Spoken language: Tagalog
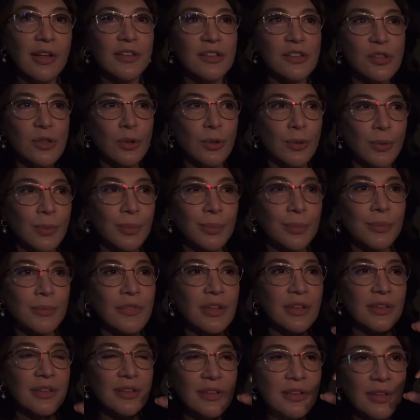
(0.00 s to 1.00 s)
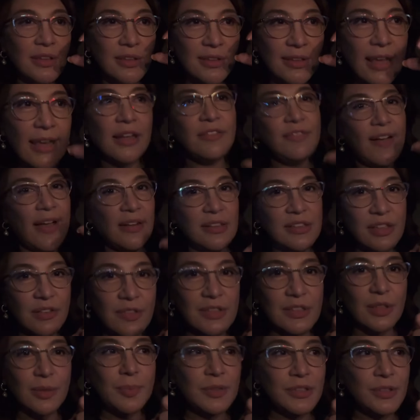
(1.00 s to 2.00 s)
So, take advantage of
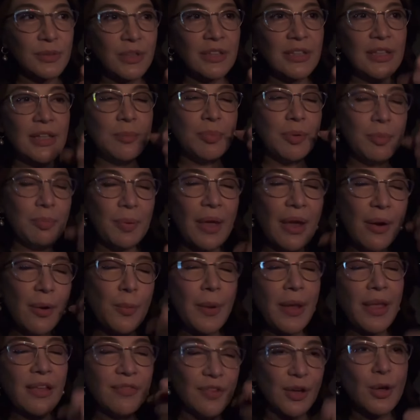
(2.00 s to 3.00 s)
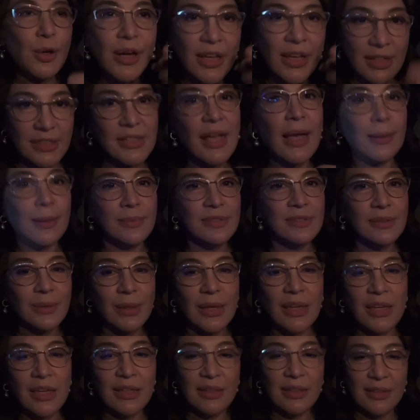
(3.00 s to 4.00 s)
this opportunity and prepare well for your exams,
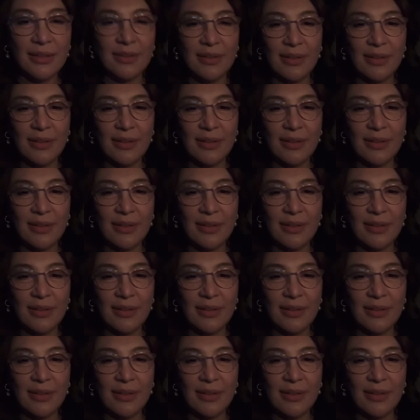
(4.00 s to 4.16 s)
okay?